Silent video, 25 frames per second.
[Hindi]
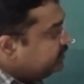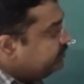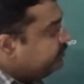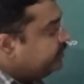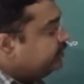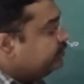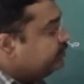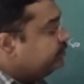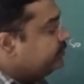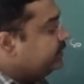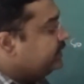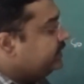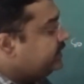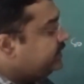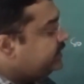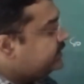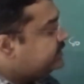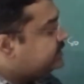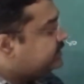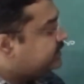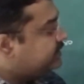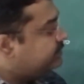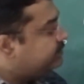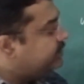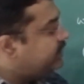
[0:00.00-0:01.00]
वेव बनी
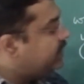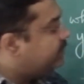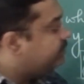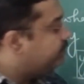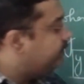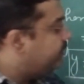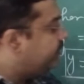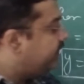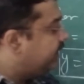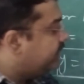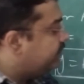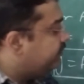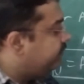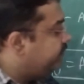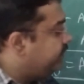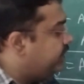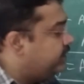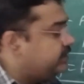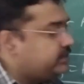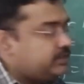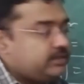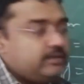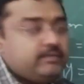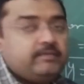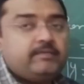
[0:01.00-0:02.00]
इसमें अपना एक
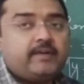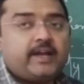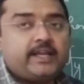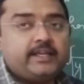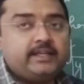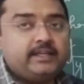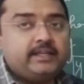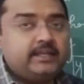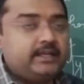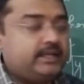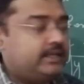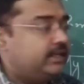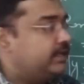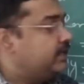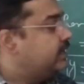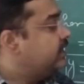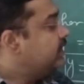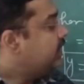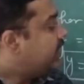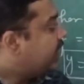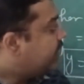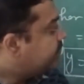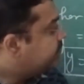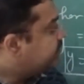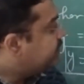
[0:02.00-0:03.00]
फेज फाई है
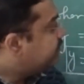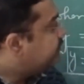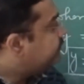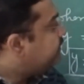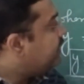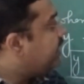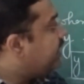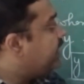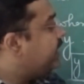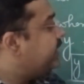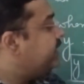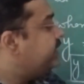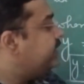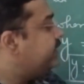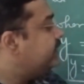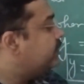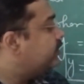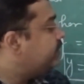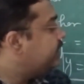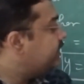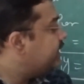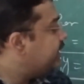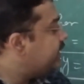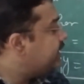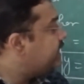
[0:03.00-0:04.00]
अब ये फाई
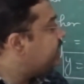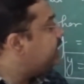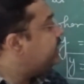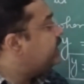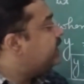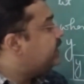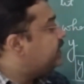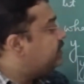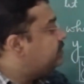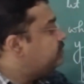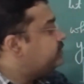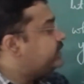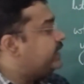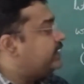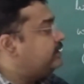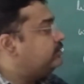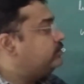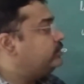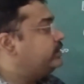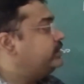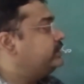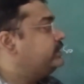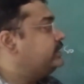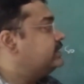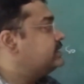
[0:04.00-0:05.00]
और ये ए हम
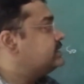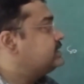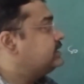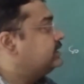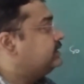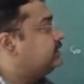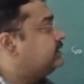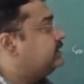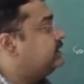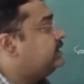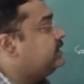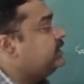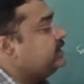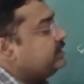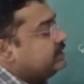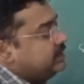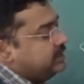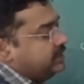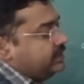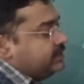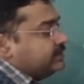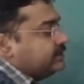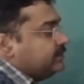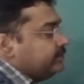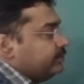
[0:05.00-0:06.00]
कैलकुलेट कर सकते हैं
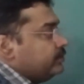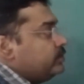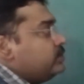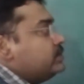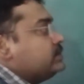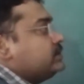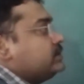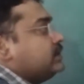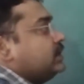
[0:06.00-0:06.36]
सपोज़